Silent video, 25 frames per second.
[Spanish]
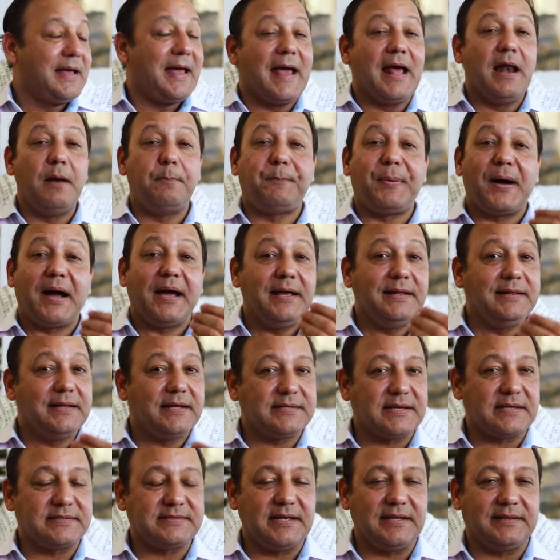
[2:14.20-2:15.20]
El país
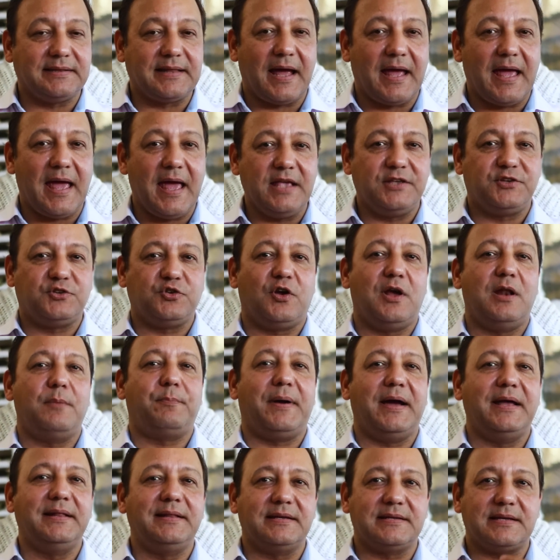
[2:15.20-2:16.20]
necesita hechos, el
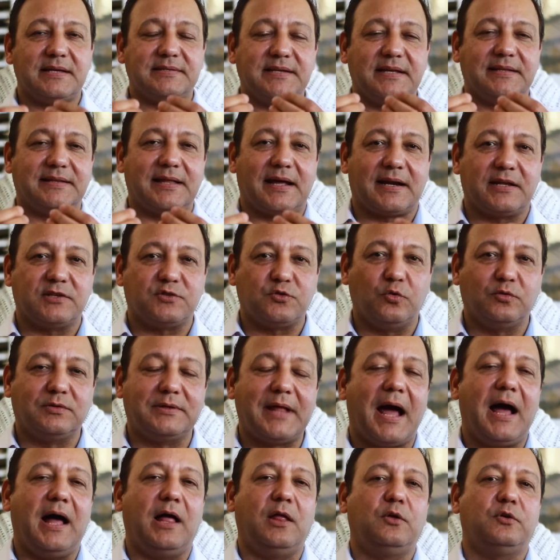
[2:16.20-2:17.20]
país necesita
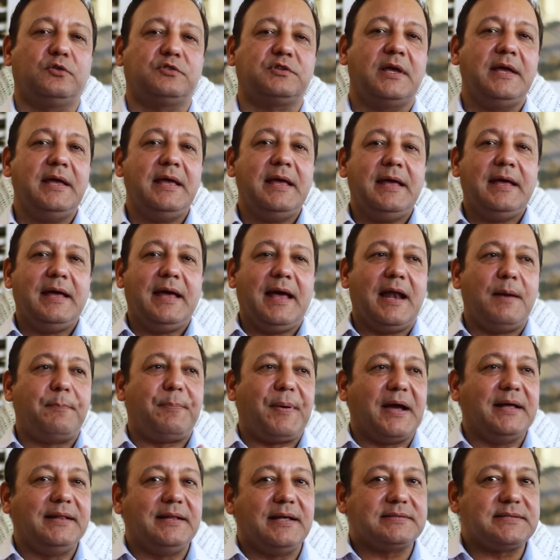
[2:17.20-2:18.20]
resultados, el
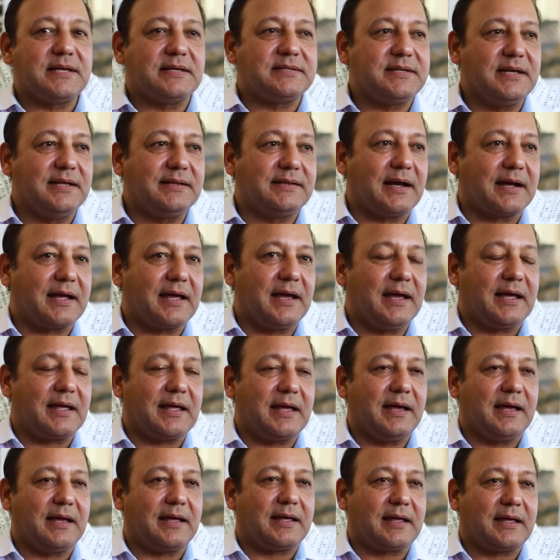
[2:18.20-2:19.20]
país necesita que,
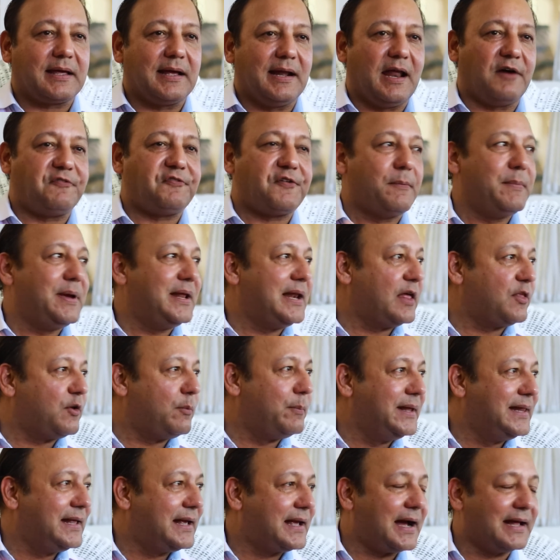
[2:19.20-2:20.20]
que, que la familia
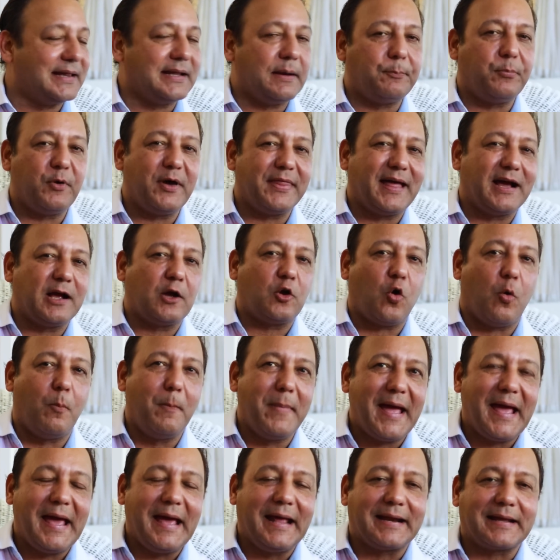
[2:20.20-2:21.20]
dominicana puedan
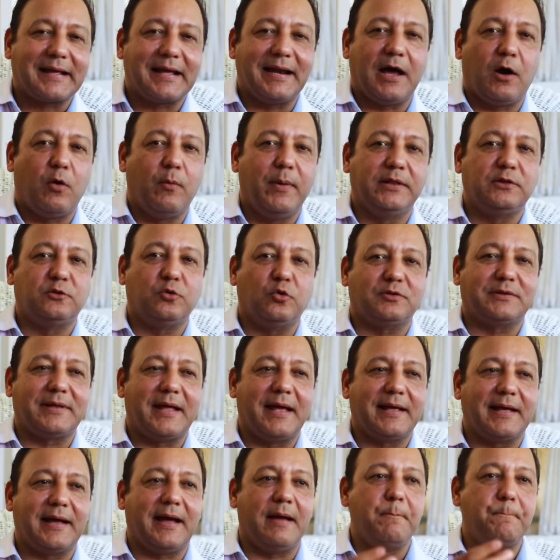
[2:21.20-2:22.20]
comer, que la juventud
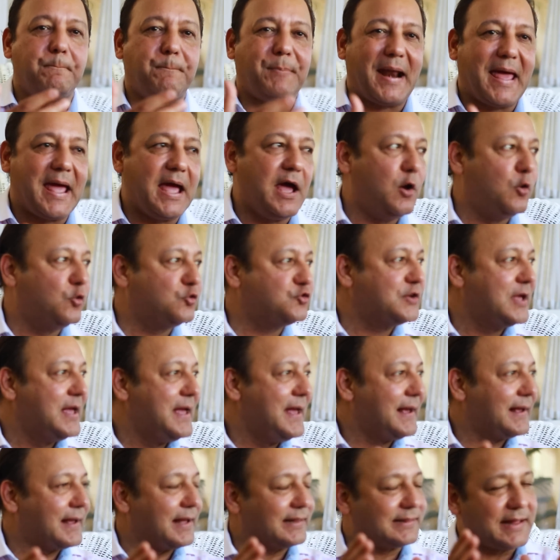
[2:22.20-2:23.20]
tenga empleos,
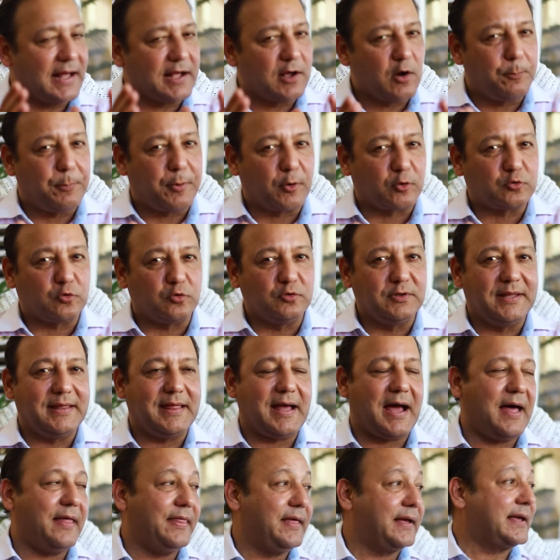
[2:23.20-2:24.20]
que tenga
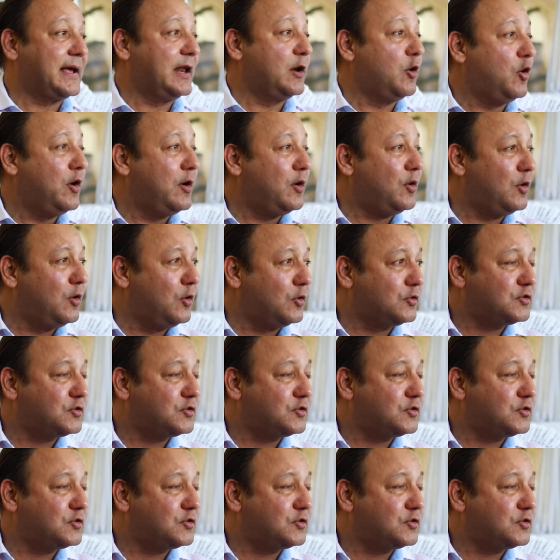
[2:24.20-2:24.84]
oportunidades, que los